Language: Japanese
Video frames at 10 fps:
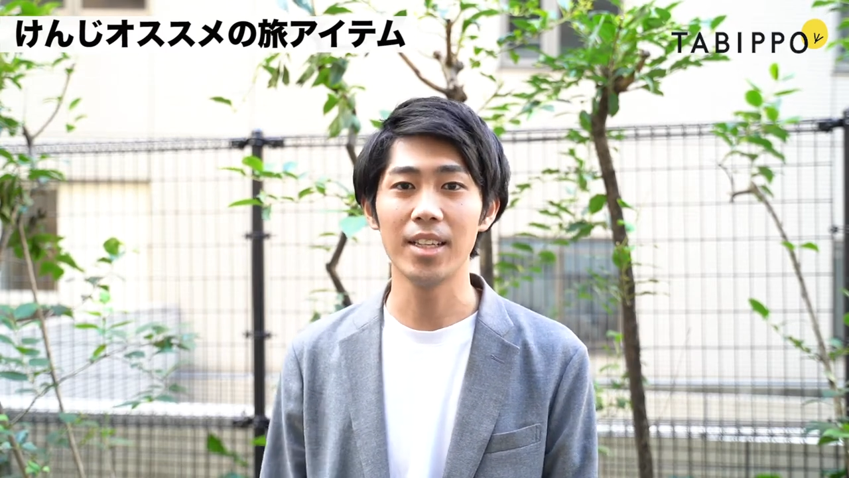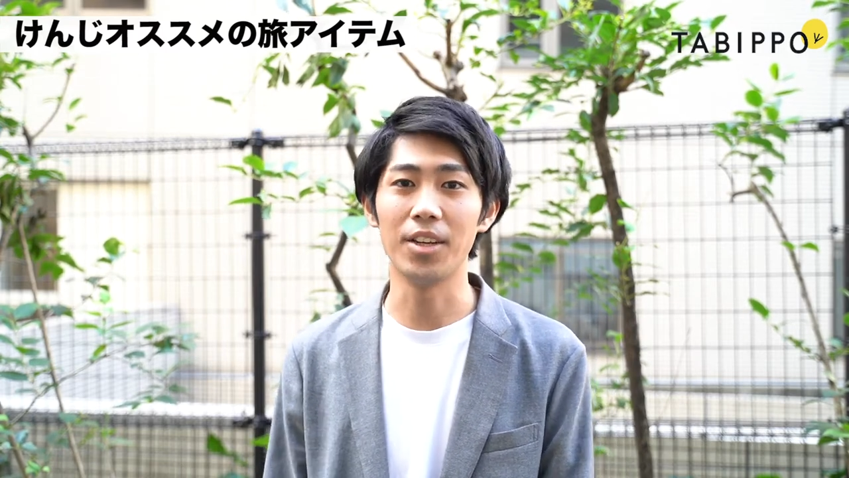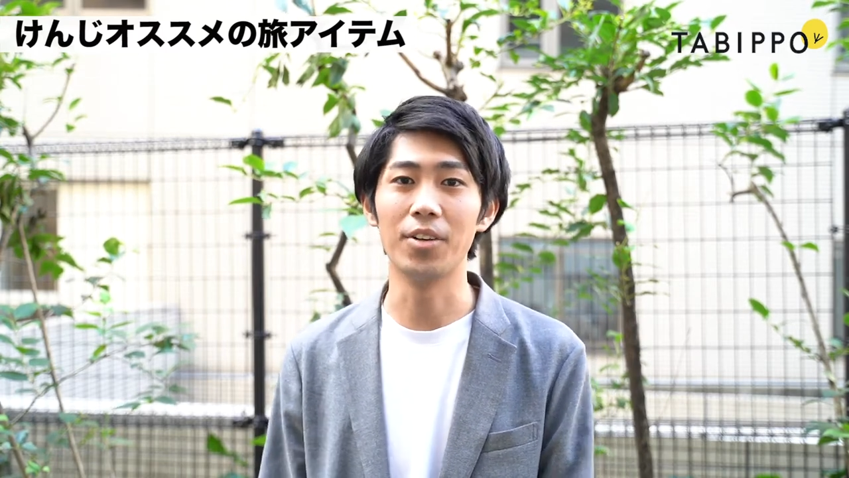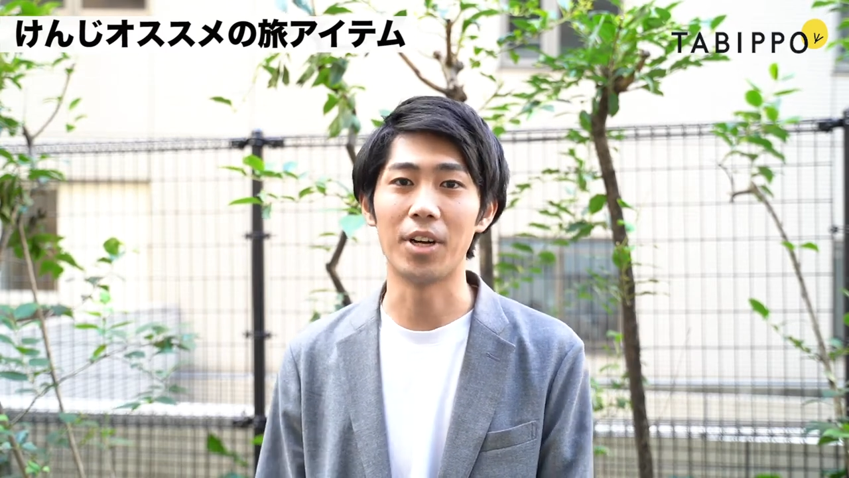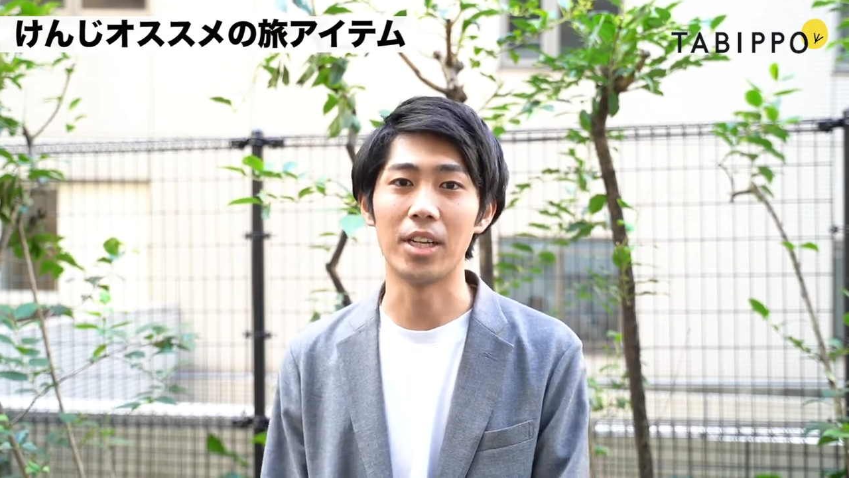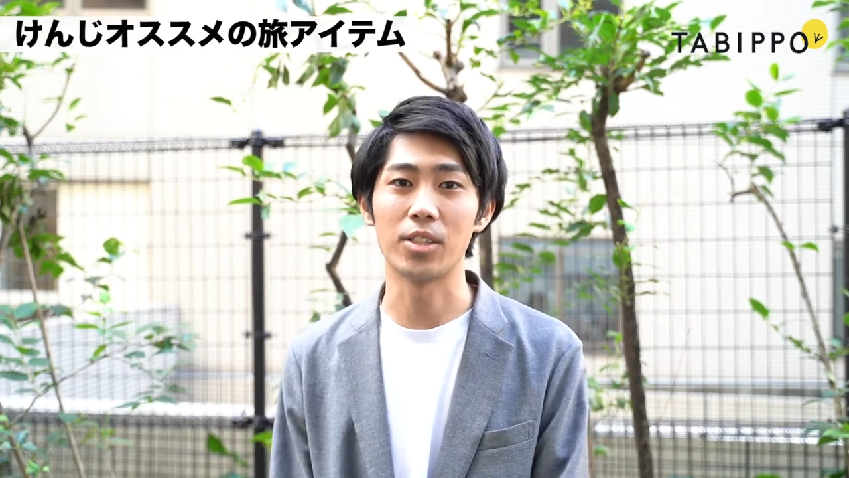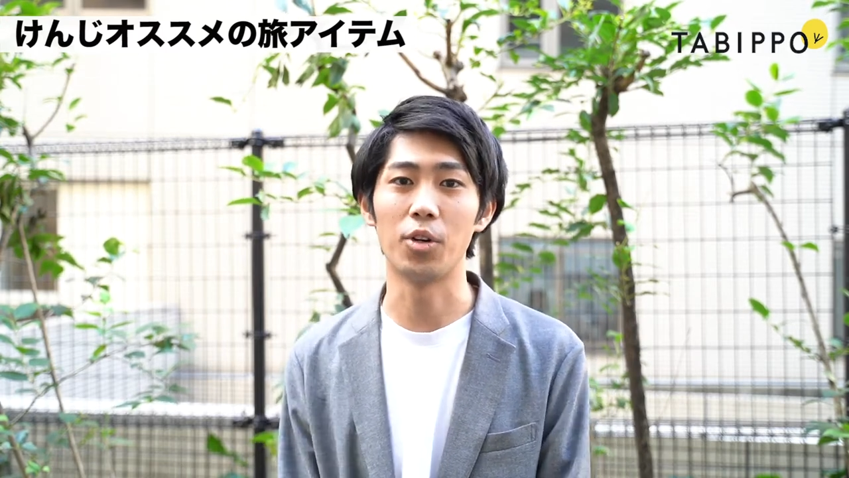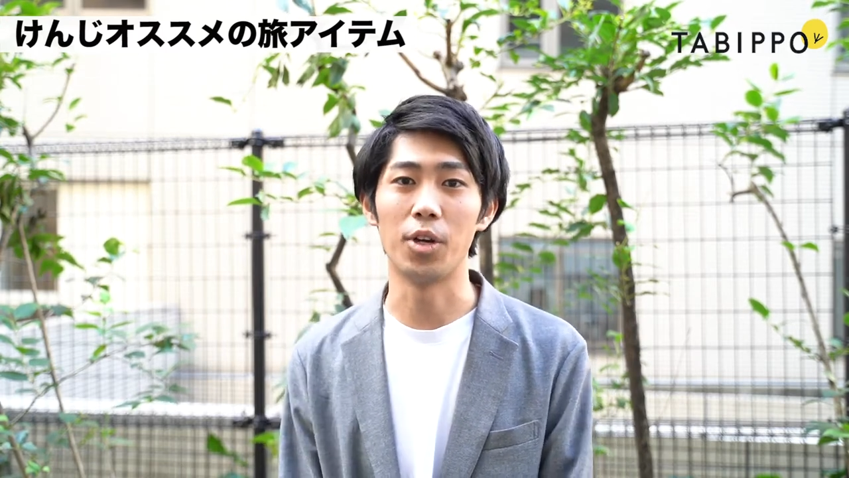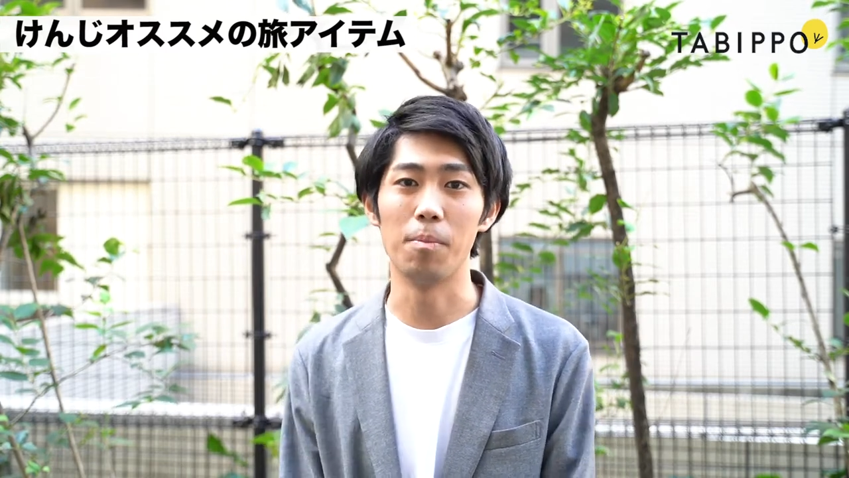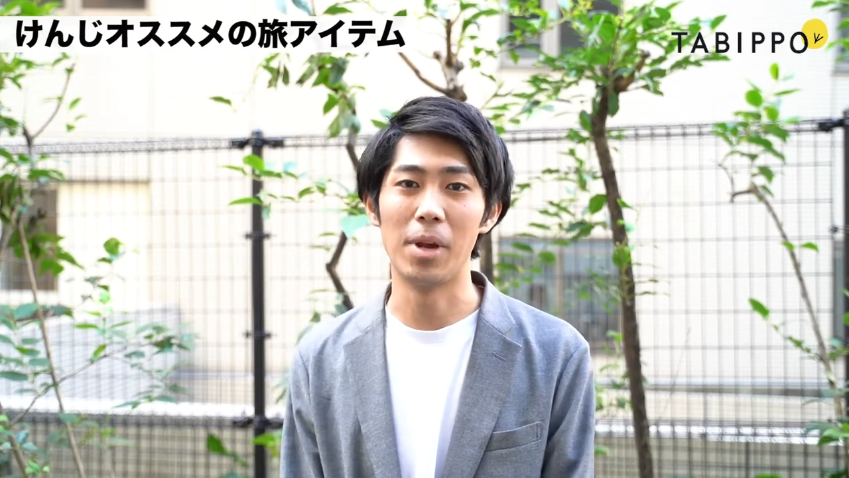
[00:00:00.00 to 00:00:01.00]
ていうのがす
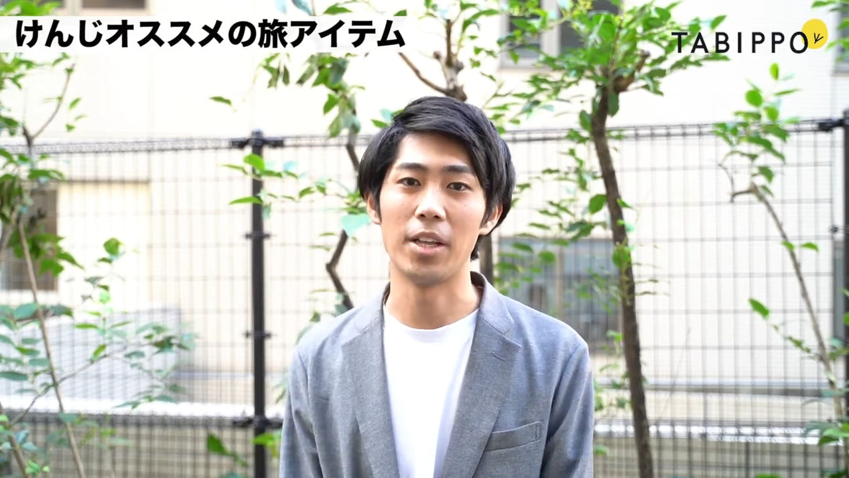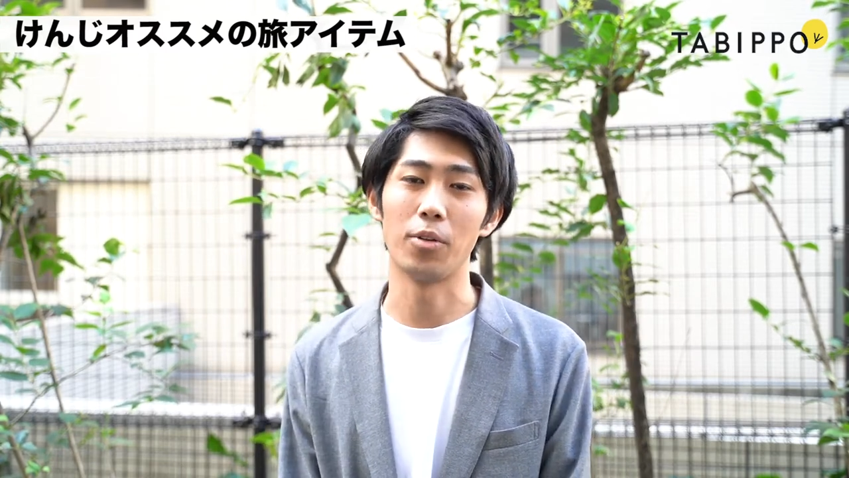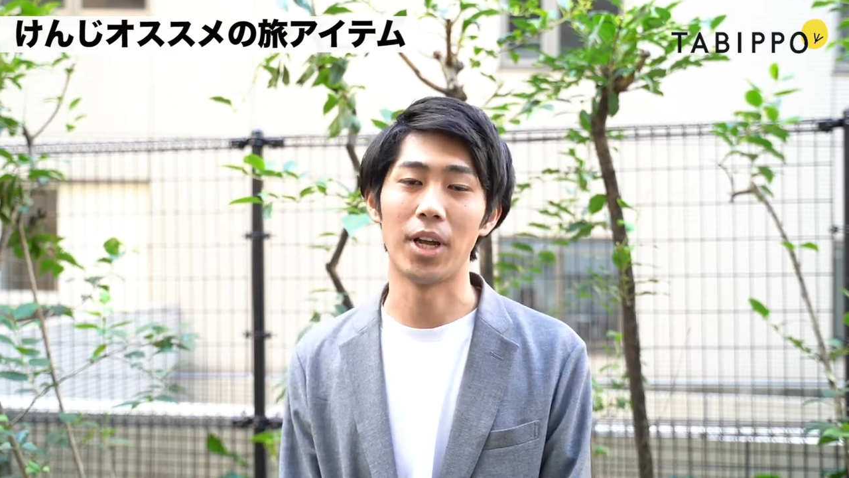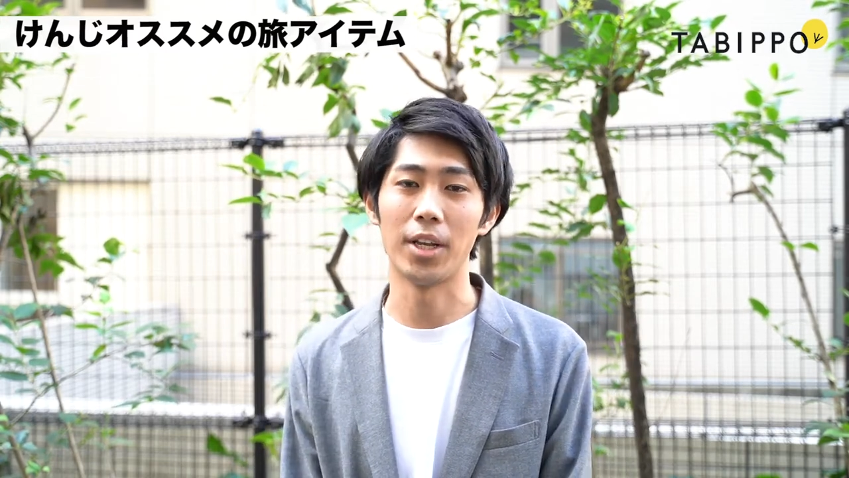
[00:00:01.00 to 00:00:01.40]
ごいメリット